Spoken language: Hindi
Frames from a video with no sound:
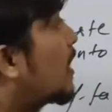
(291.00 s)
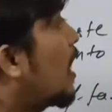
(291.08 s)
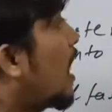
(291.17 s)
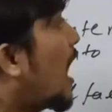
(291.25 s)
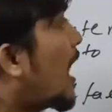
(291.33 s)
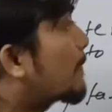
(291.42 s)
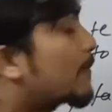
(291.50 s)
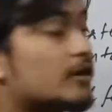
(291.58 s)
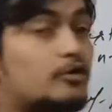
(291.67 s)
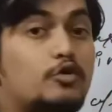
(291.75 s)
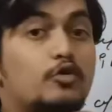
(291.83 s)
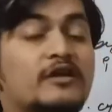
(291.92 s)
में
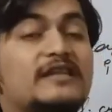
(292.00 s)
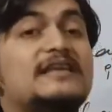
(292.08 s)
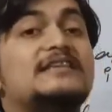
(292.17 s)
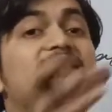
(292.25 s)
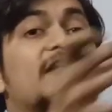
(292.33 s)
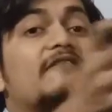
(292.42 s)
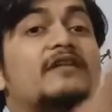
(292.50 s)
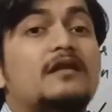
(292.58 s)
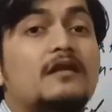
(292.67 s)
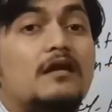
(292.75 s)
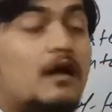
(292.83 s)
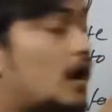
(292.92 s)
आपका 27
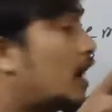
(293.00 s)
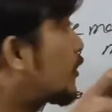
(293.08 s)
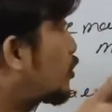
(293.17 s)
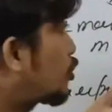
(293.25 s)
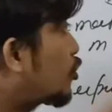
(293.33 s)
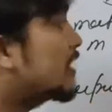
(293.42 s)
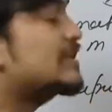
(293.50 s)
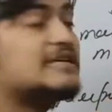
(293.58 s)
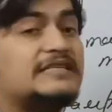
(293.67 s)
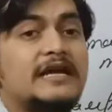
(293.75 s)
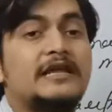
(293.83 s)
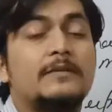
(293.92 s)

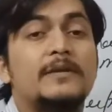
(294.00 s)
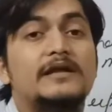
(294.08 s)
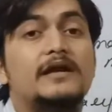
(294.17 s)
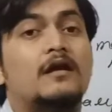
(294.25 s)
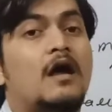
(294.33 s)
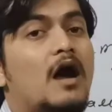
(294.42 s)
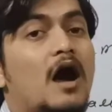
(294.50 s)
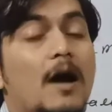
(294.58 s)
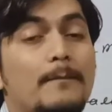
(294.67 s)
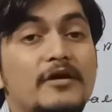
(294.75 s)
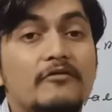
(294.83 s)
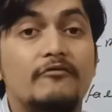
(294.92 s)
ट्वेंटी uh, सेंटीमीटर
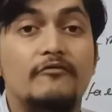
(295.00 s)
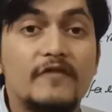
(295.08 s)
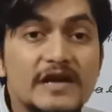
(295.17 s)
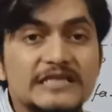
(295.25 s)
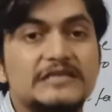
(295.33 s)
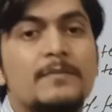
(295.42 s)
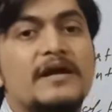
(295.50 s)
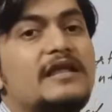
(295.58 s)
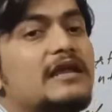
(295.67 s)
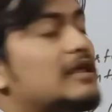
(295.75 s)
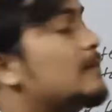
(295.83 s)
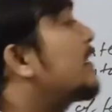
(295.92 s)
अभी वेस्ट
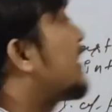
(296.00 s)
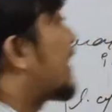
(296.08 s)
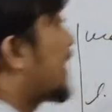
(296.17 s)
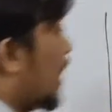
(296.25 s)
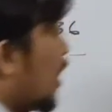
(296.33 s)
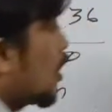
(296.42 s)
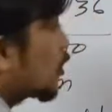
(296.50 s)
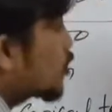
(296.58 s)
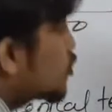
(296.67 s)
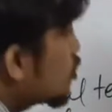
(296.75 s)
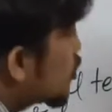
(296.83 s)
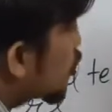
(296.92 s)
मटेरियल भी रह गया है तो जो